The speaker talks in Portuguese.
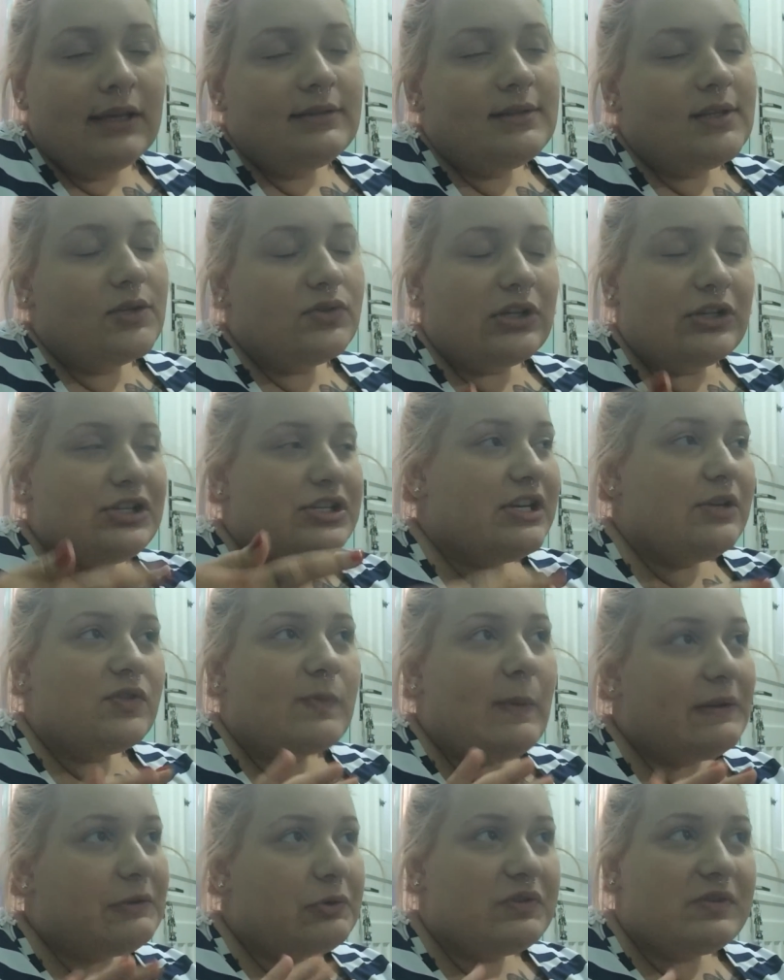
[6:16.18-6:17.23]
Então só tinha os
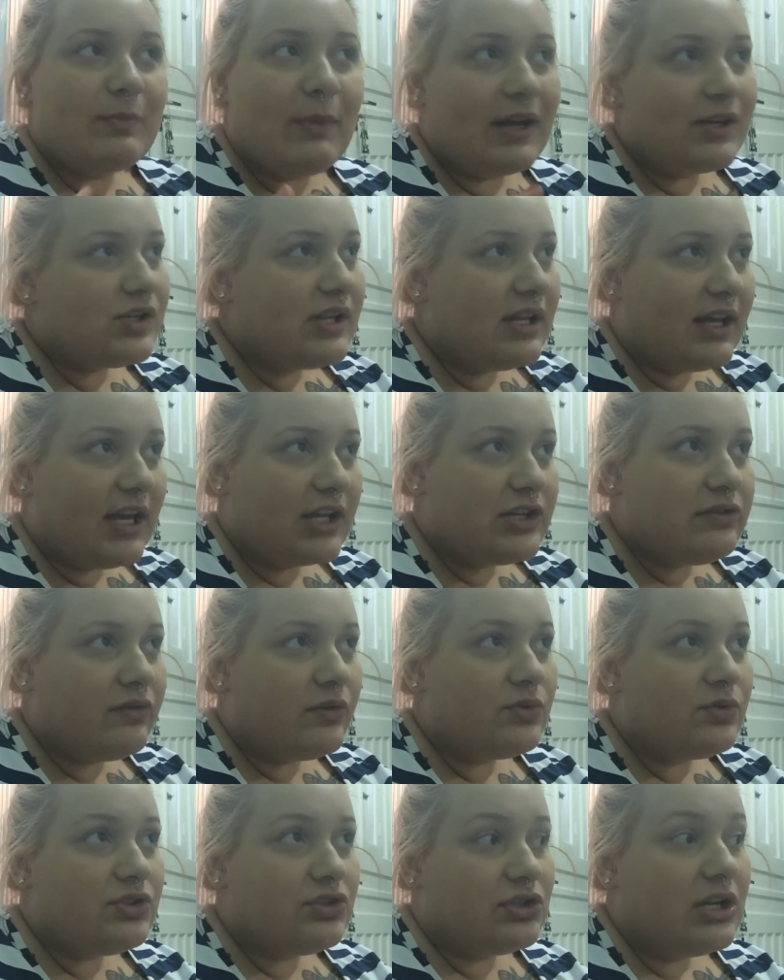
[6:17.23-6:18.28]
batons mate da Kat
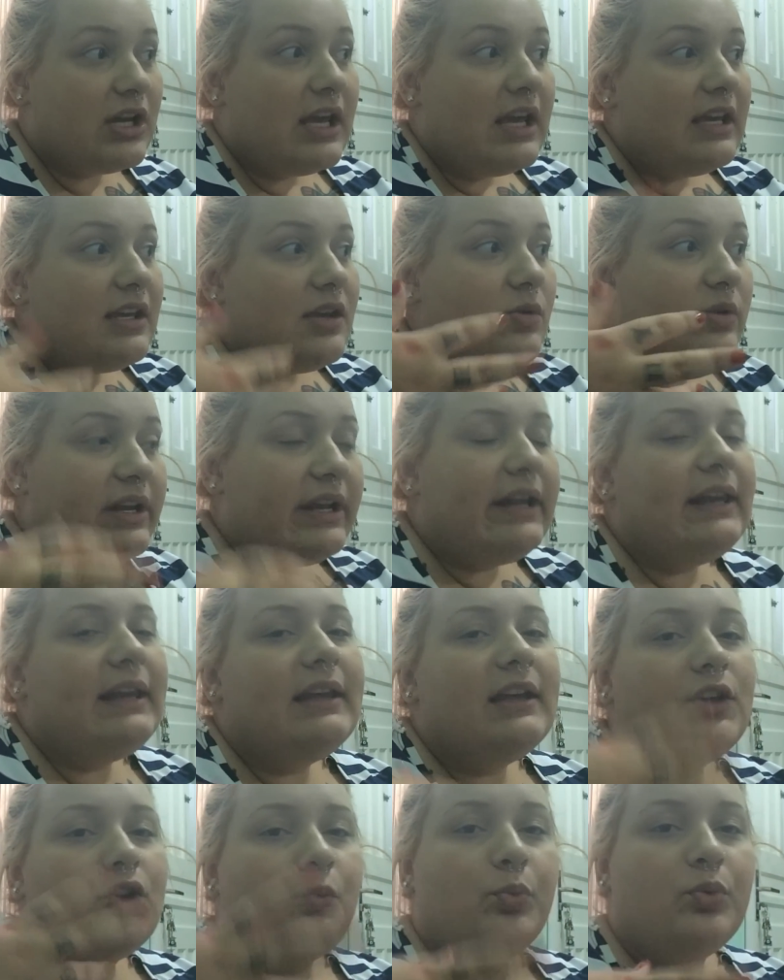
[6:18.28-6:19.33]
Von D. E eu
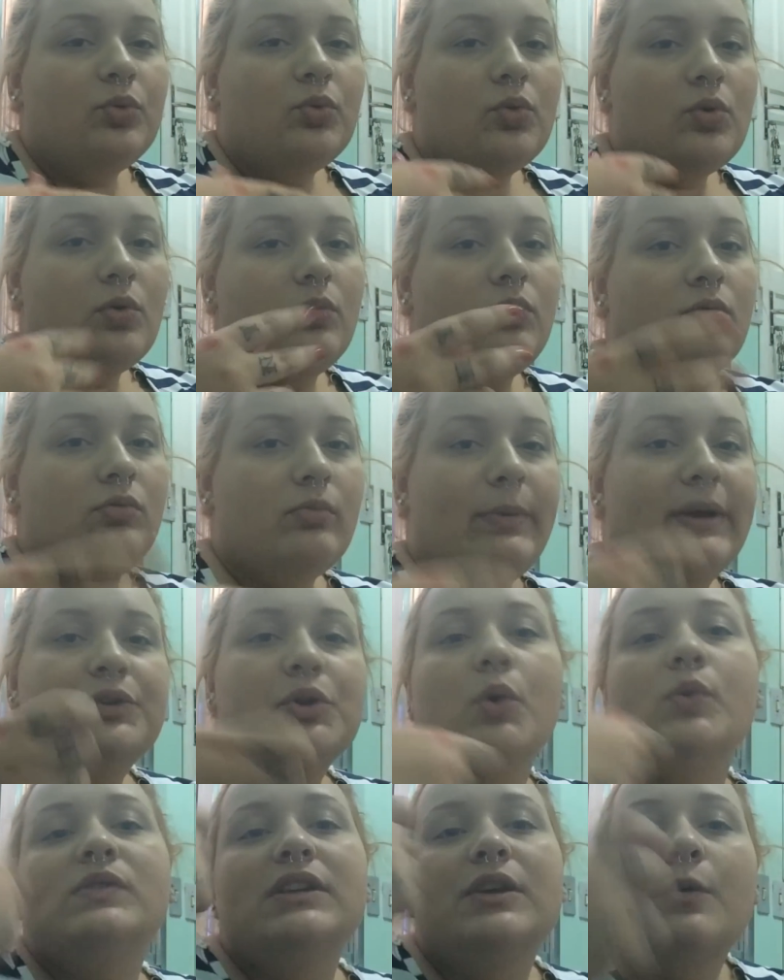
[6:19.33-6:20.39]
queria, tipo, um
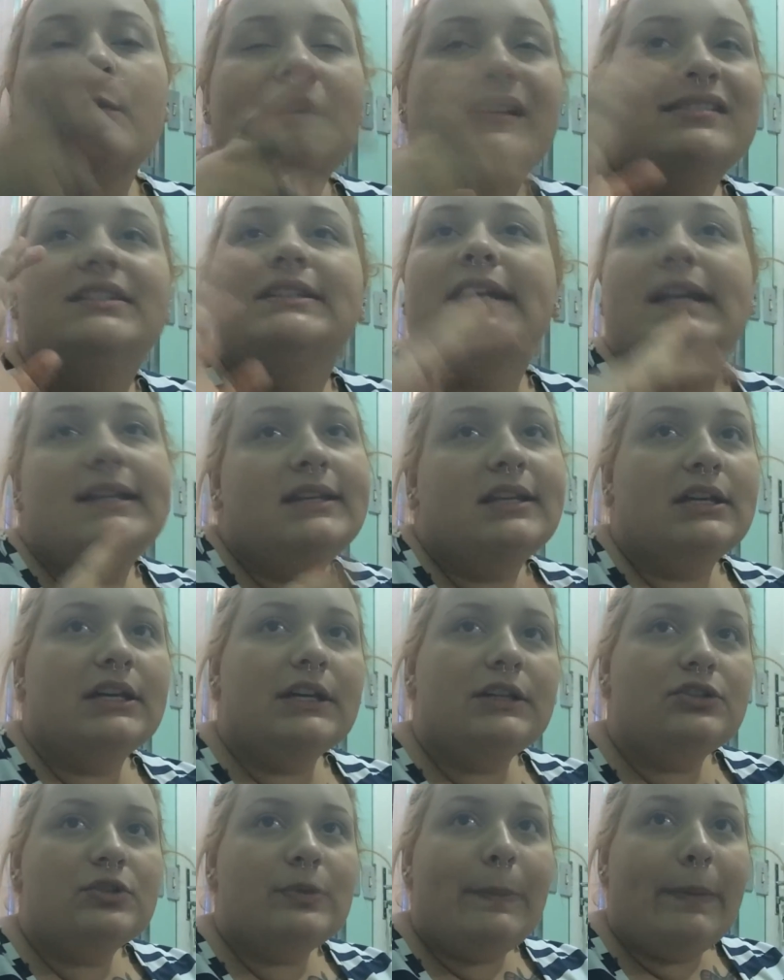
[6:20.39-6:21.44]
batonzinho mais
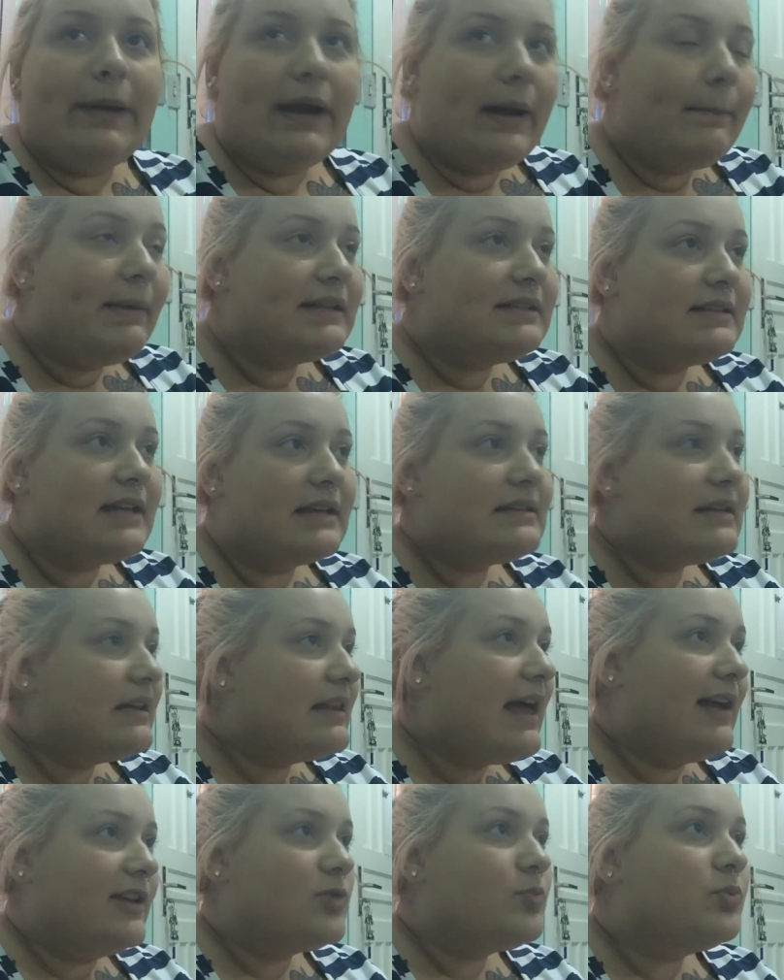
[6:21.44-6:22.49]
hidratante pra passar, sei
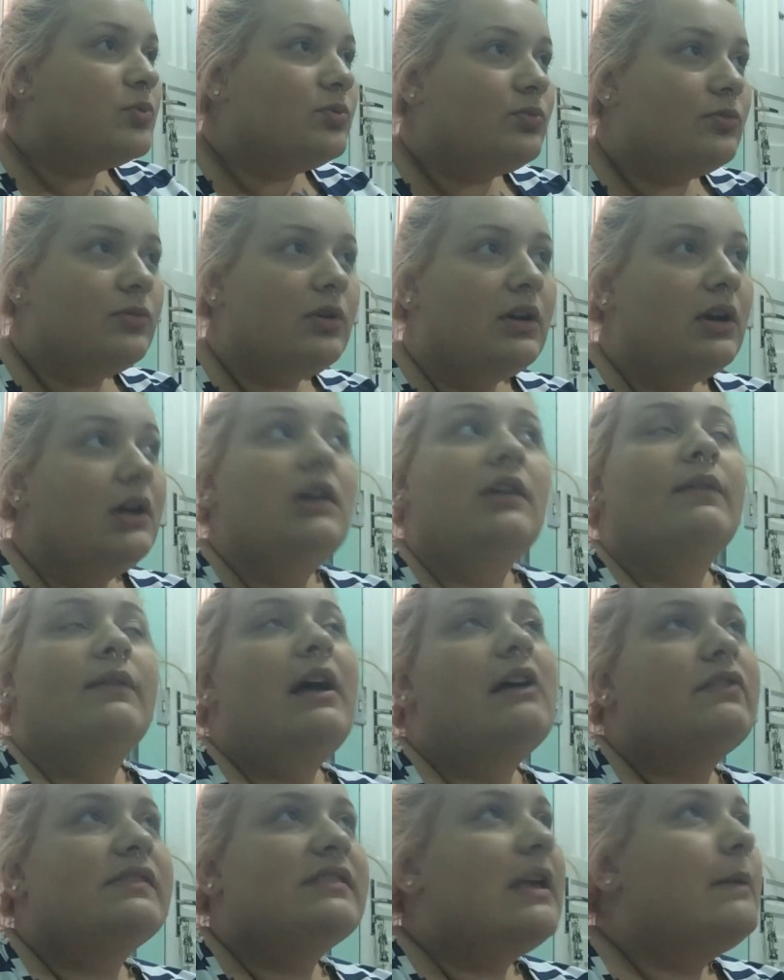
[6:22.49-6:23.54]
lá, tipo, um...
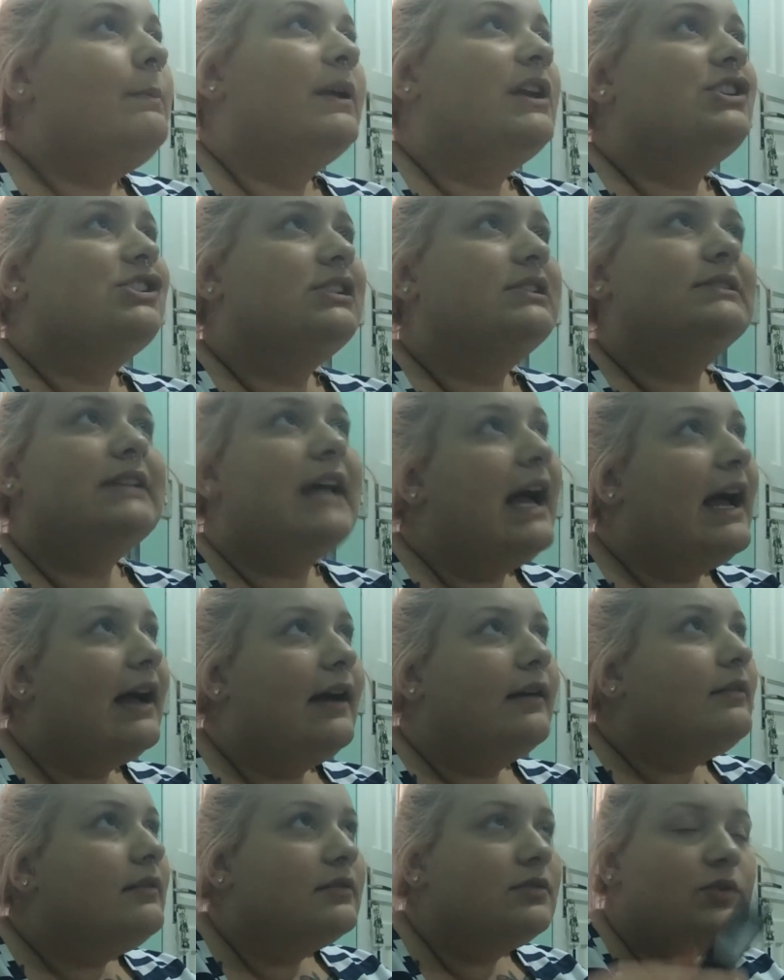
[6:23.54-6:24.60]
Ah, vou sair pra
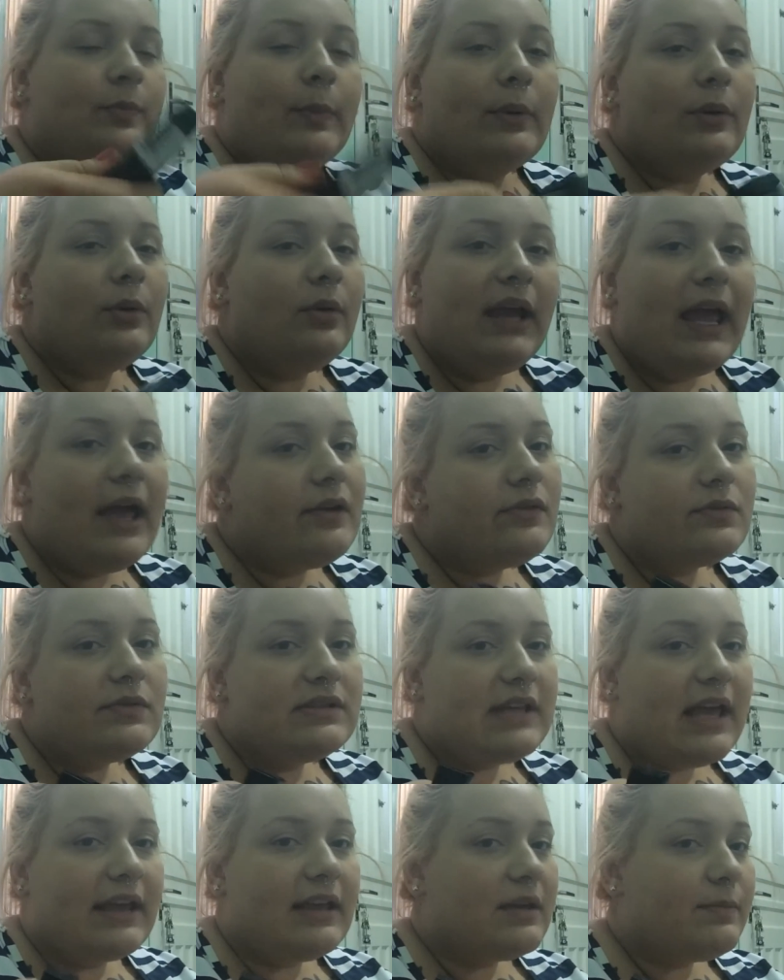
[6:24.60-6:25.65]
jantar. Tipo, eu não quero
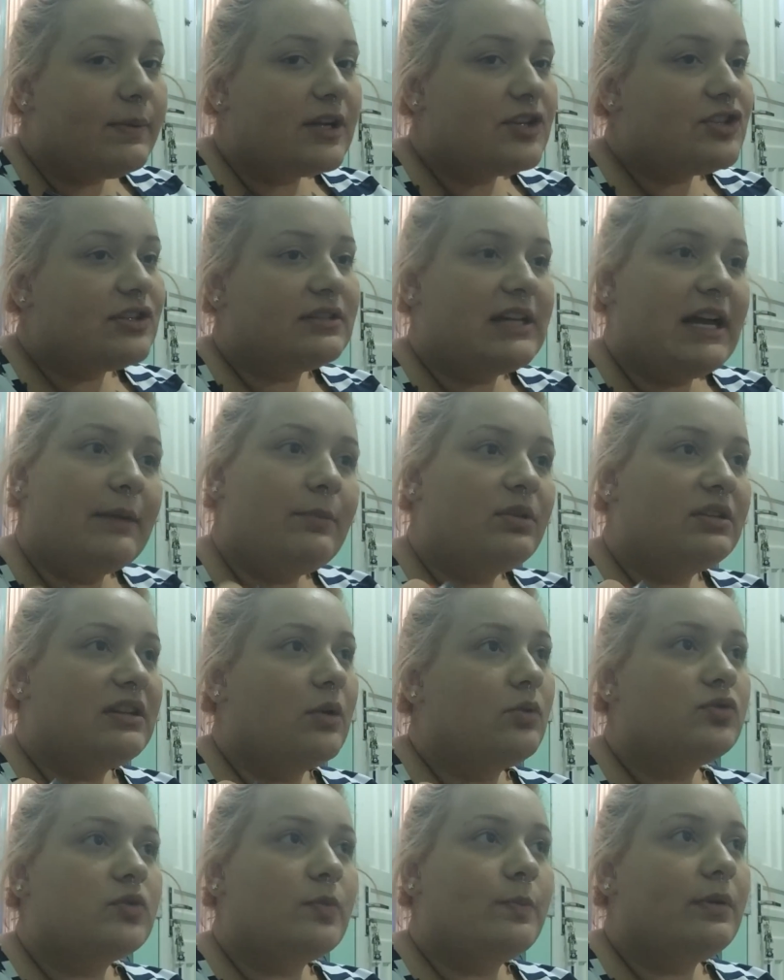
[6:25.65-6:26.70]
sair para jantar e botar
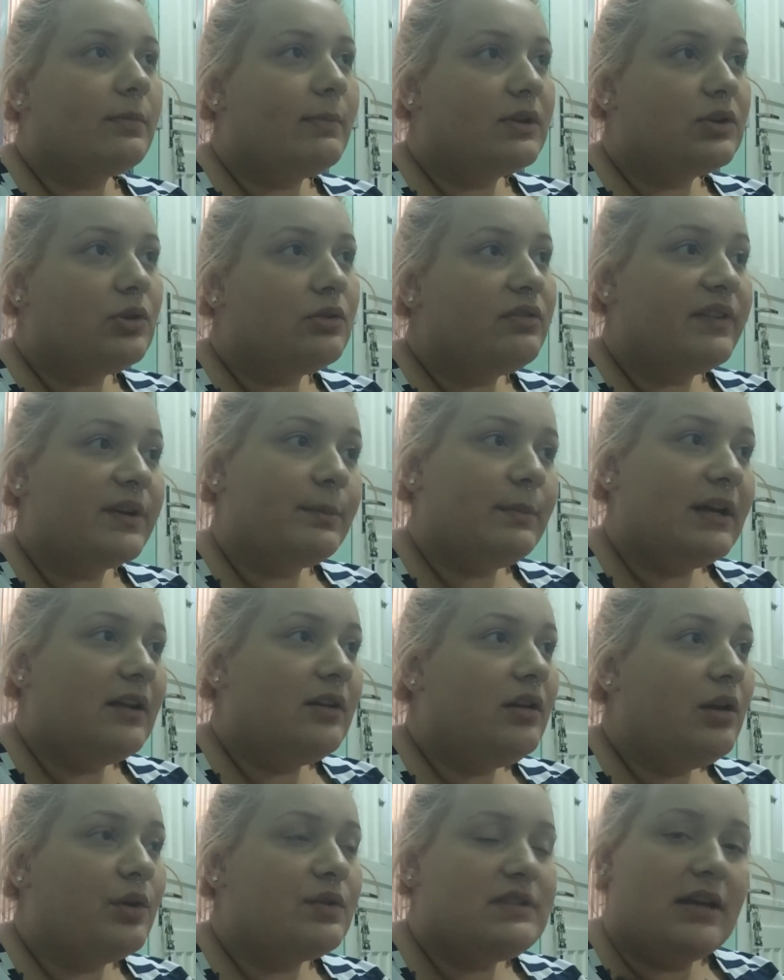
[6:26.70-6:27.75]
um super batom
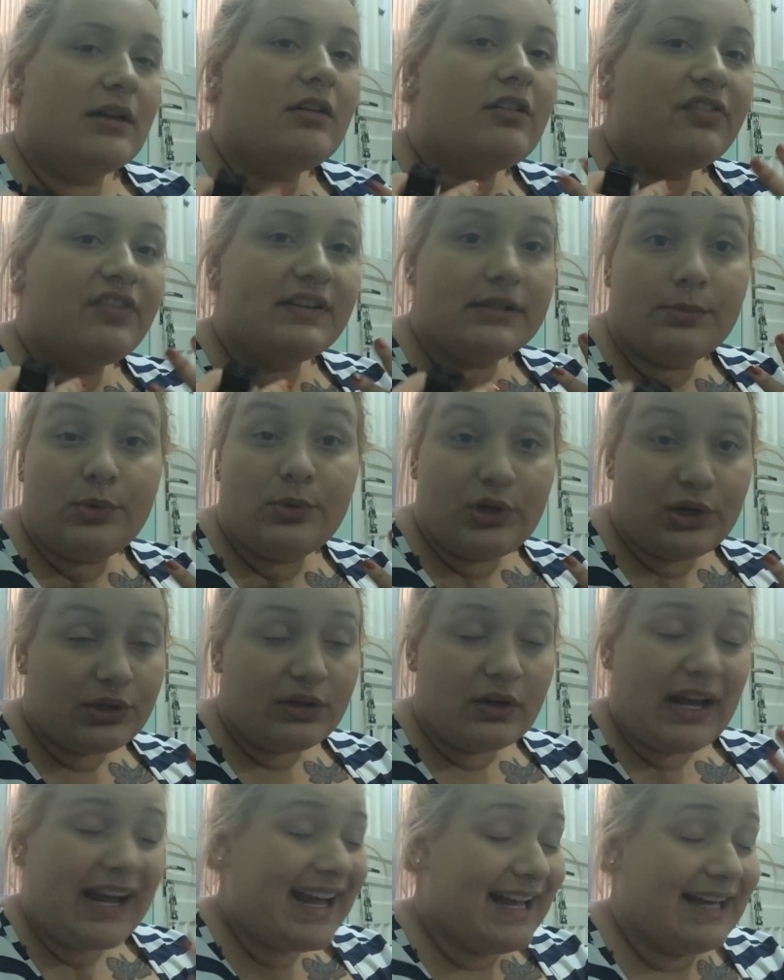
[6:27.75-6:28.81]
vermelho que eu sei que eu vou fazer uma
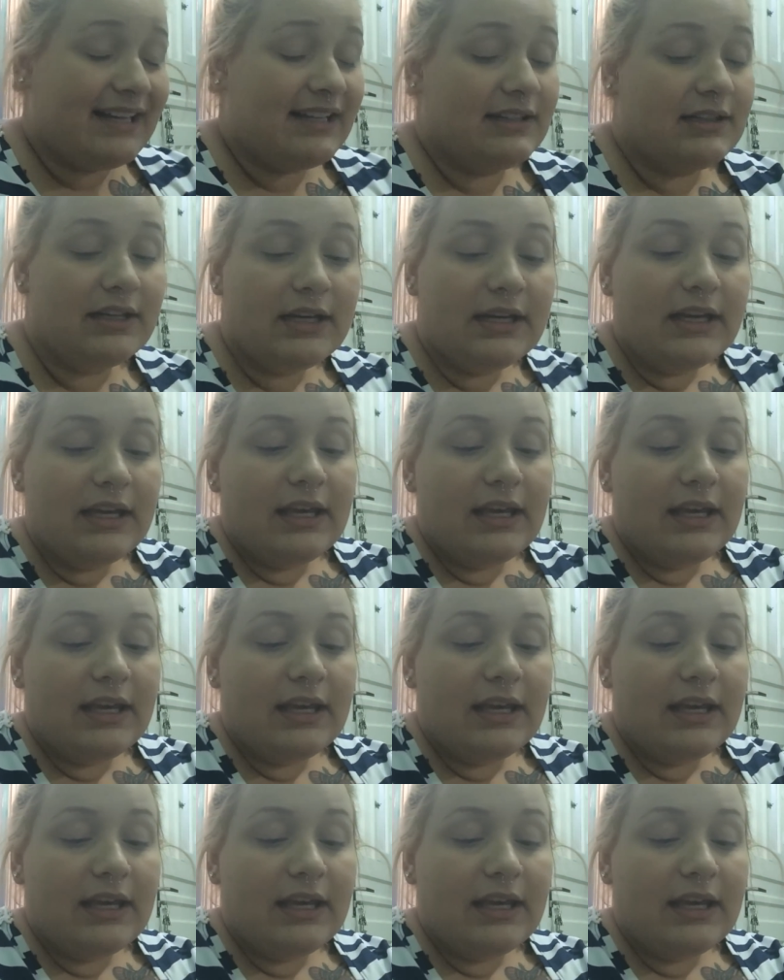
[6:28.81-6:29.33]
caca.